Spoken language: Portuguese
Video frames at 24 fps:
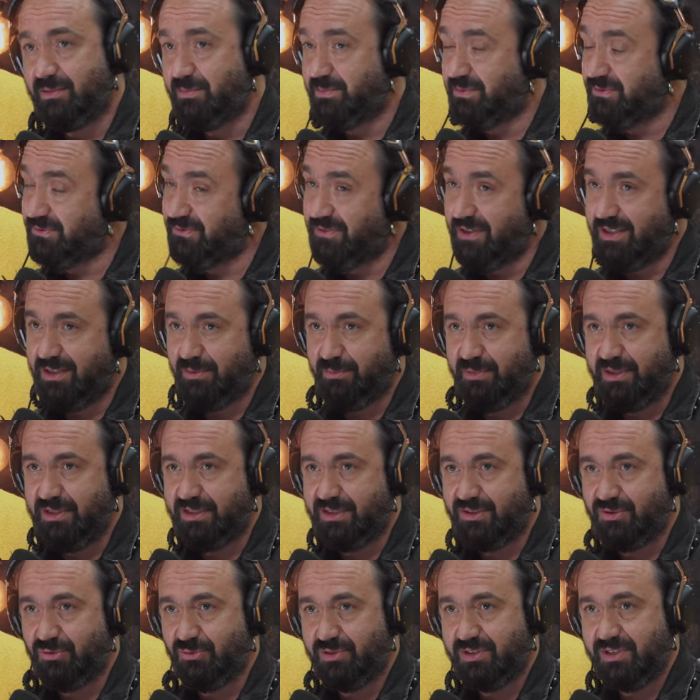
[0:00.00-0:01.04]
Lembro perfeitamente
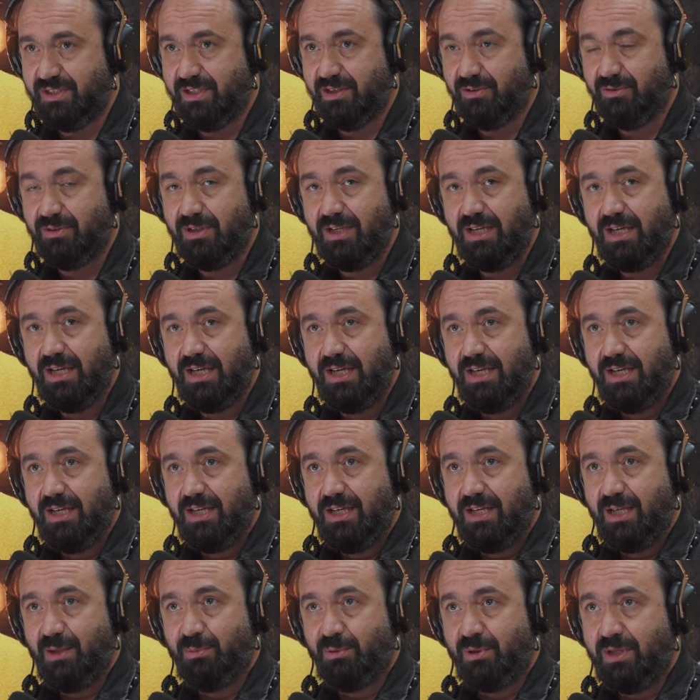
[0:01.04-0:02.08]
desse concerto.
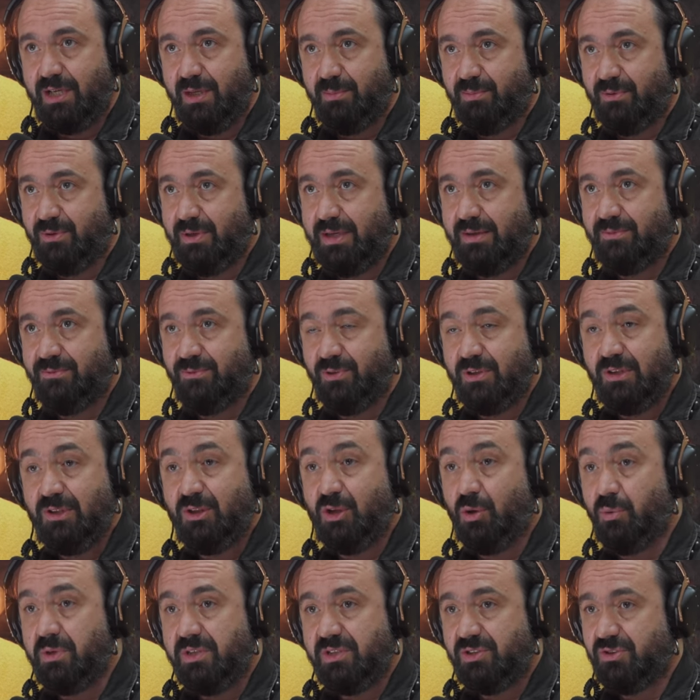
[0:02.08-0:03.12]
E porquê? Porque foi
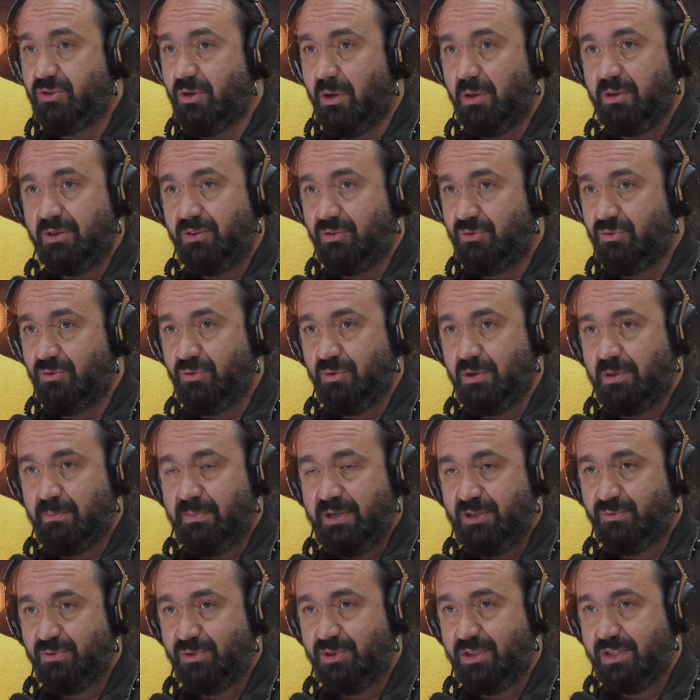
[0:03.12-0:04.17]
tão insólito que nunca
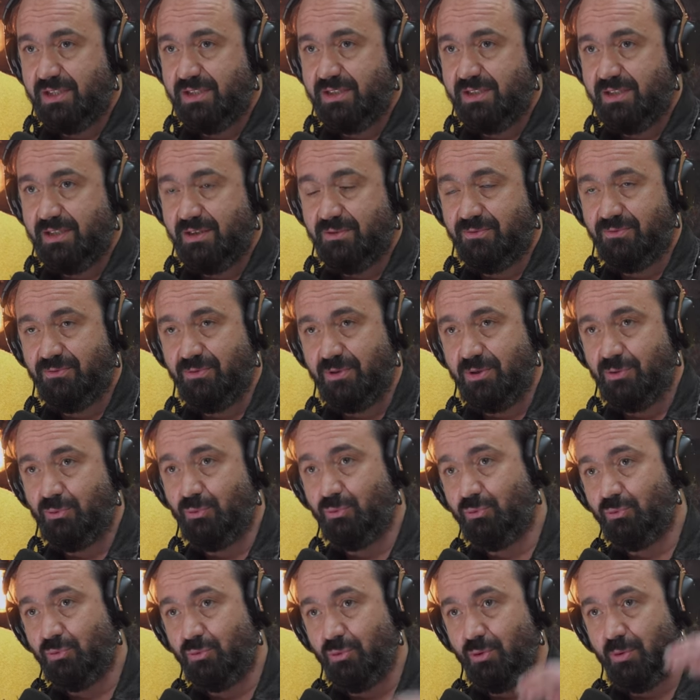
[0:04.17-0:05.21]
mais vou esquecer. Foi
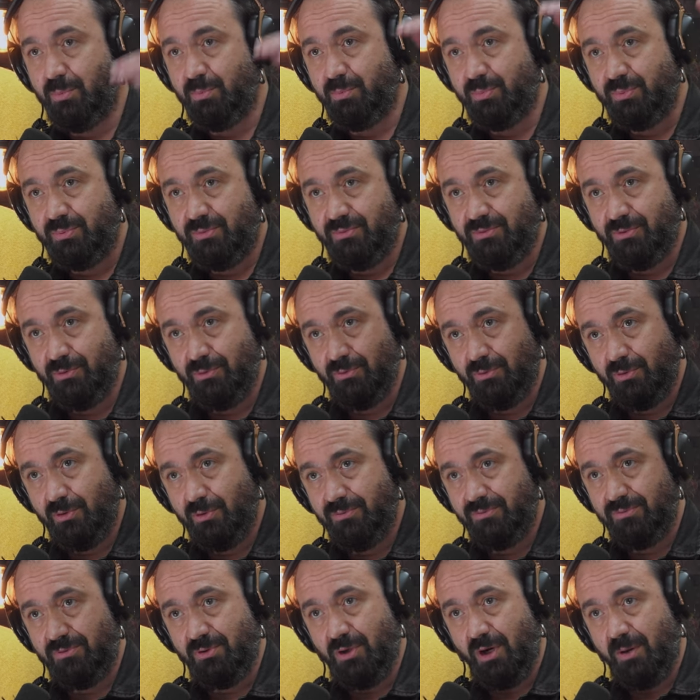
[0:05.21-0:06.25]
no topo, foi um
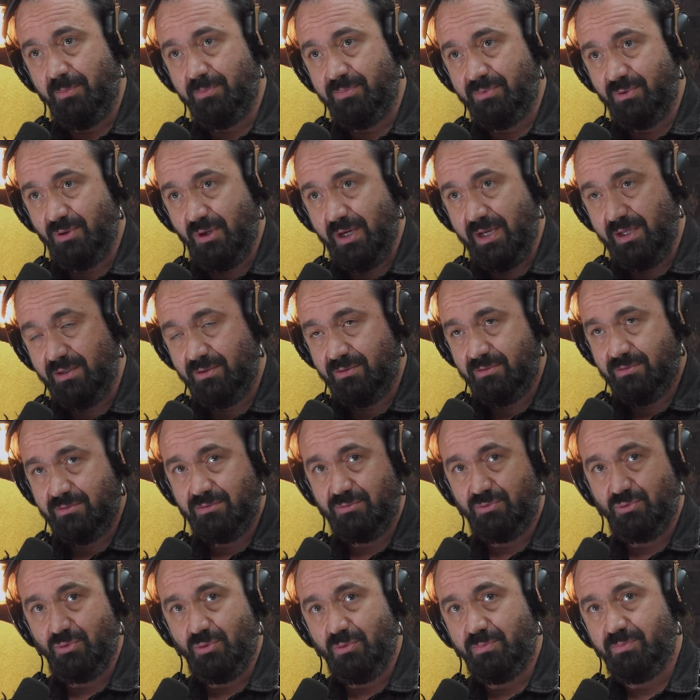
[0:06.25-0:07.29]
rooftop, não é? No
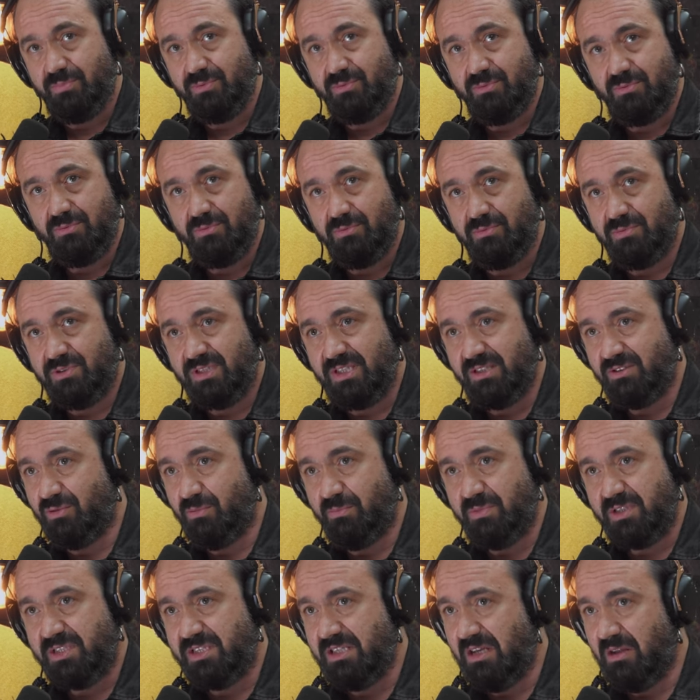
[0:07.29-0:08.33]
topo de um centro
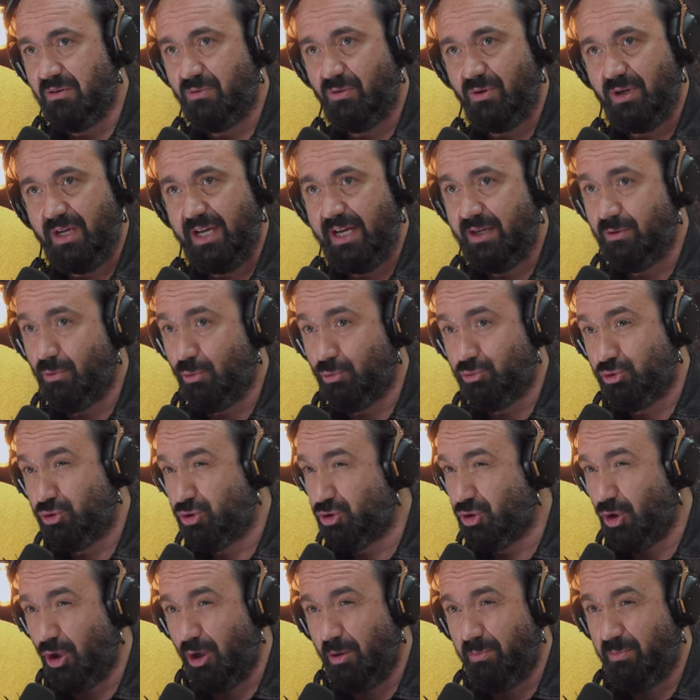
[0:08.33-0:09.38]
comercial qualquer, ou
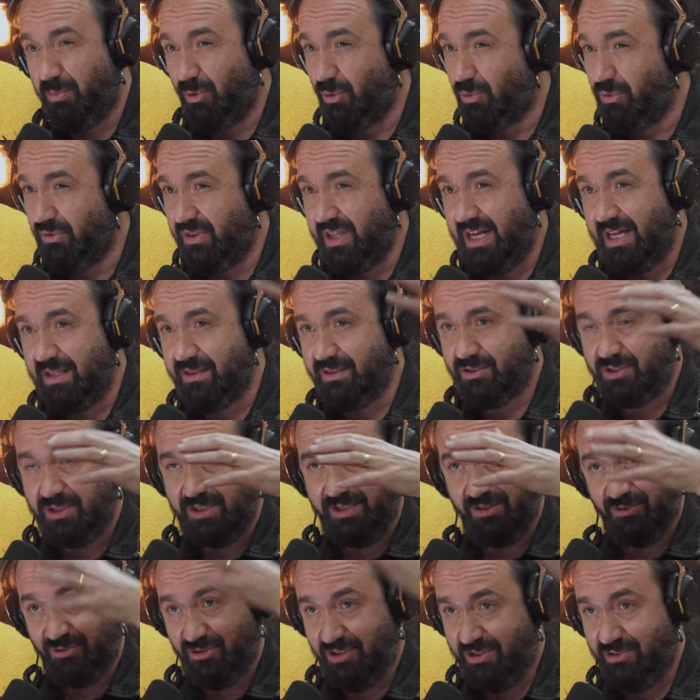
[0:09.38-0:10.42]
Stop, ou Dallas,
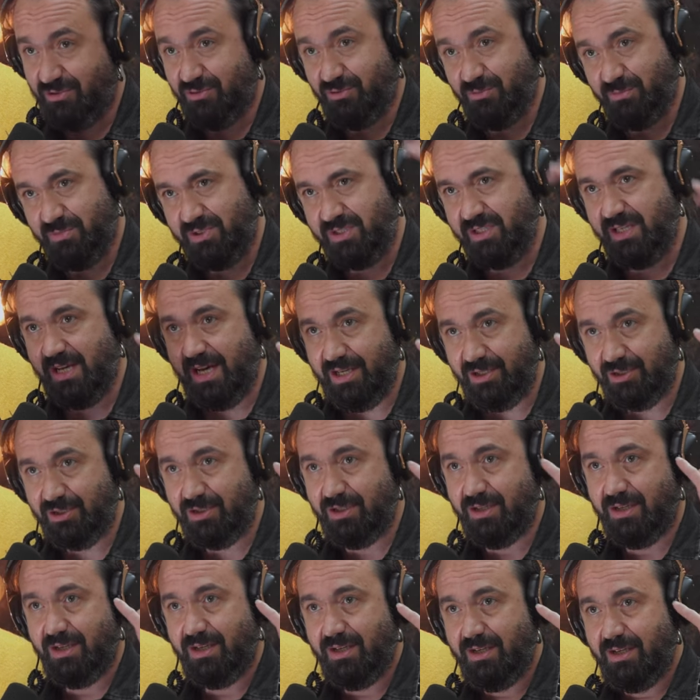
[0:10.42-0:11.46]
daqueles centros
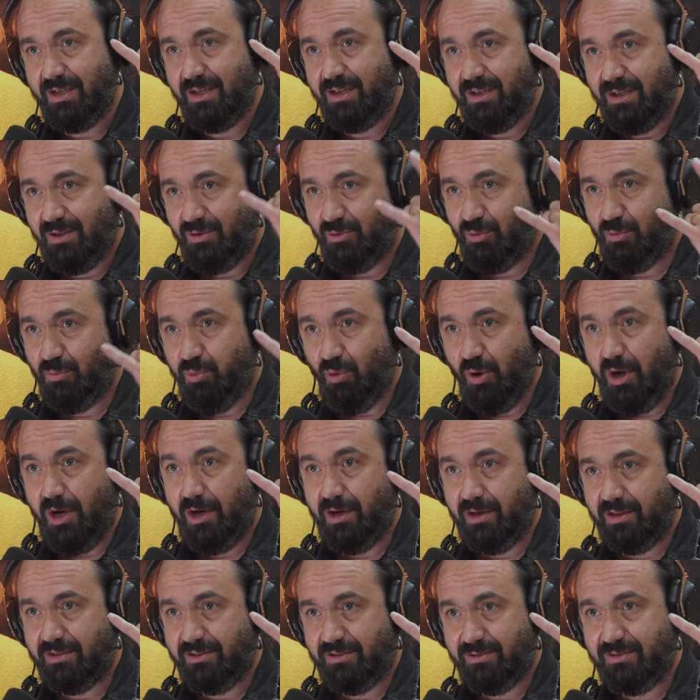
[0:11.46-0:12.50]
comerciais do Porto.
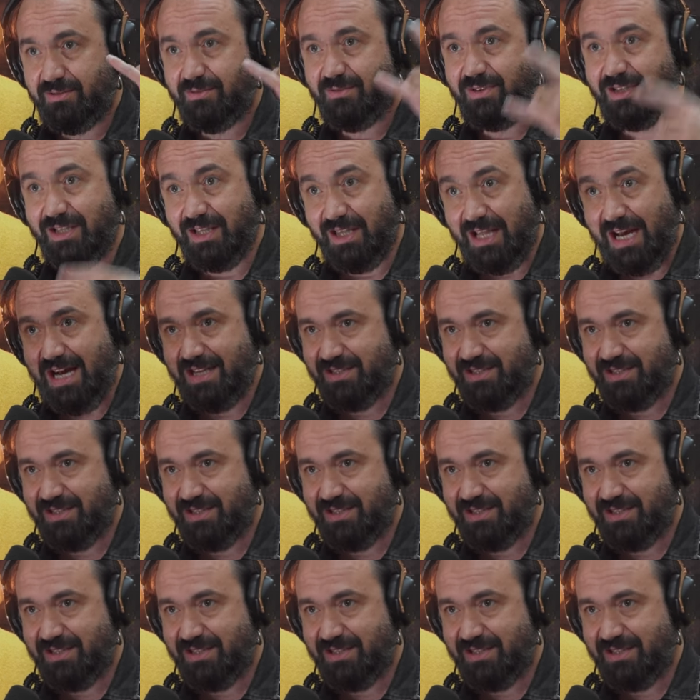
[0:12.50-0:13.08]
Clássicos, clássicos.